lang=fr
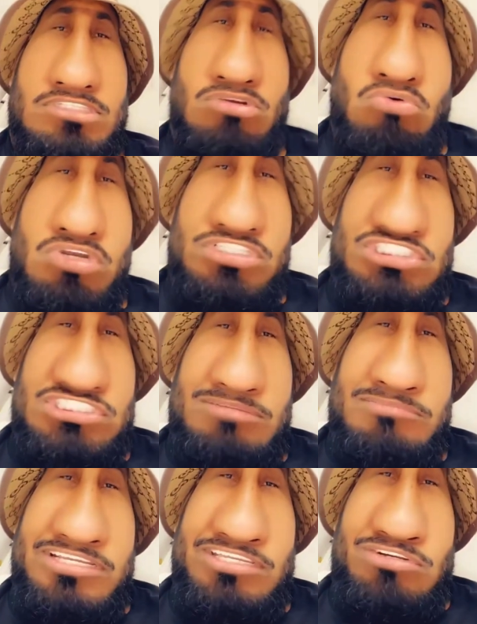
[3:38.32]
Wesh, ça
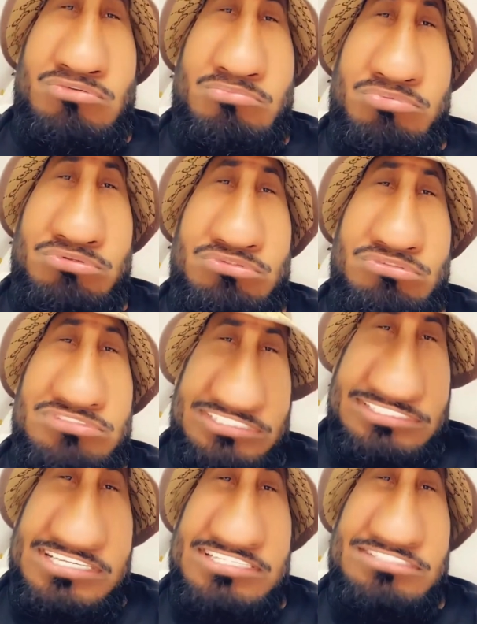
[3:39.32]
m'a poteau, c'est
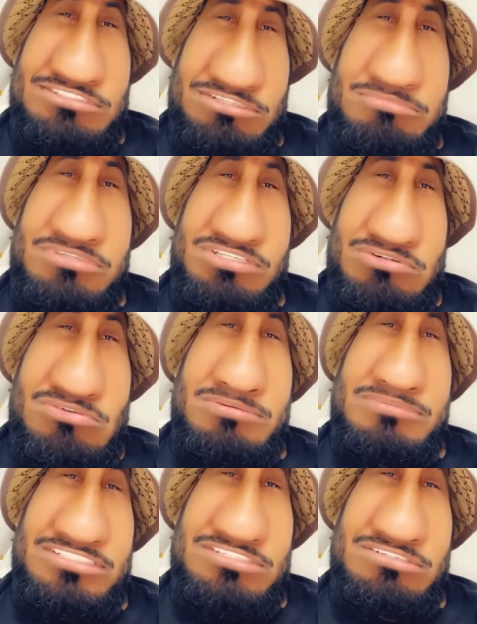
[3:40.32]
Kaiser. Bien ou quoi,
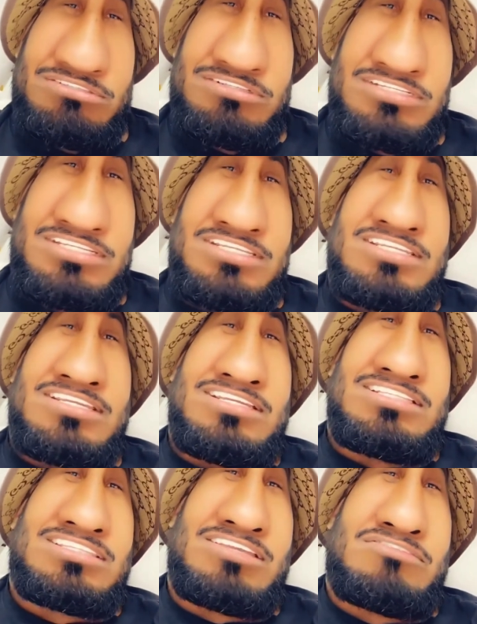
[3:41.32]
ma gueule
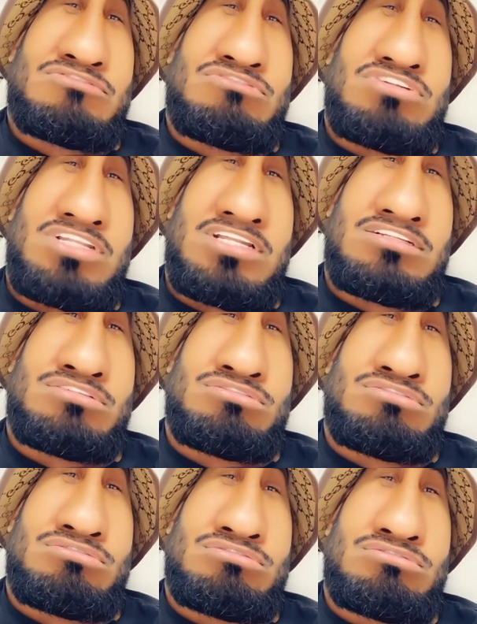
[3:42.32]
Eh, t'as vu, là,
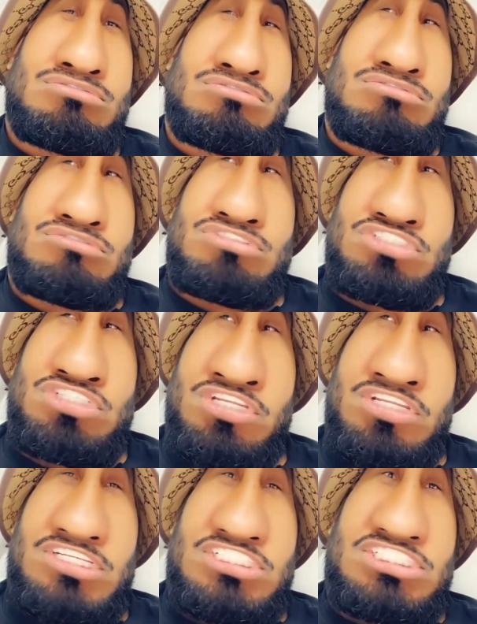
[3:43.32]
euh,
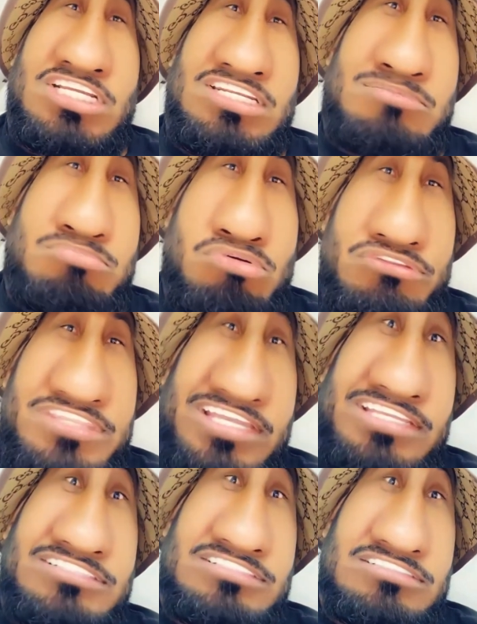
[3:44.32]
j'allais pour
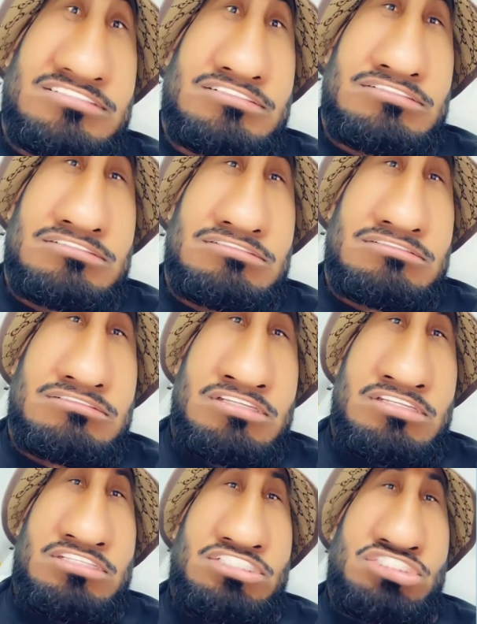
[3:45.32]
Nares.
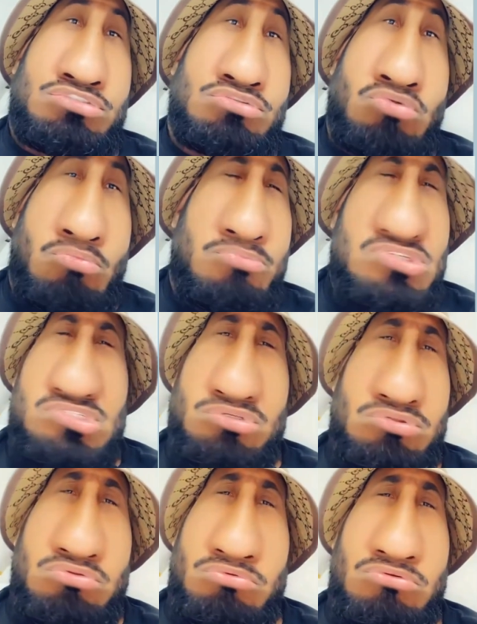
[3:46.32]
Je suis tombé sur
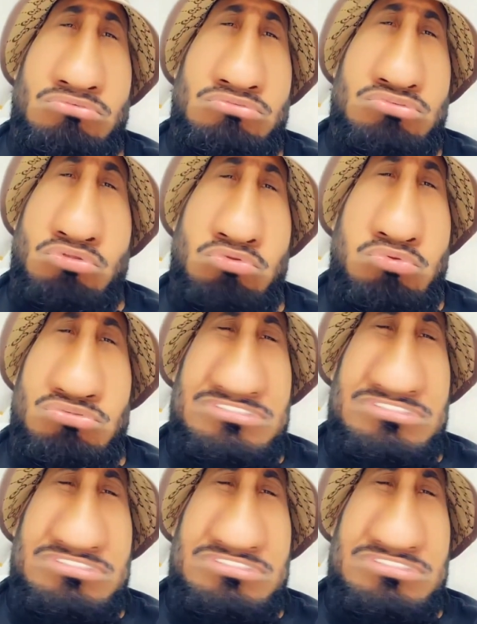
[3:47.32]
ton, sur ton